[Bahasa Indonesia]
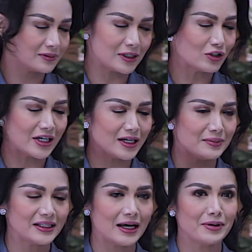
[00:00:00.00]
kalau saya
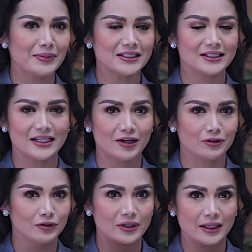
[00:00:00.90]
diminta sama manajer saya
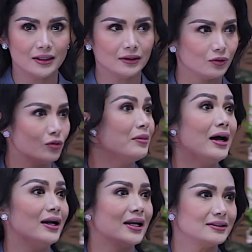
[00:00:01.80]
untuk nyanyi, tunggu
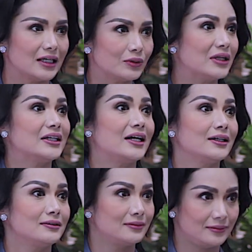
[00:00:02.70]
mbak lihat jadwal saya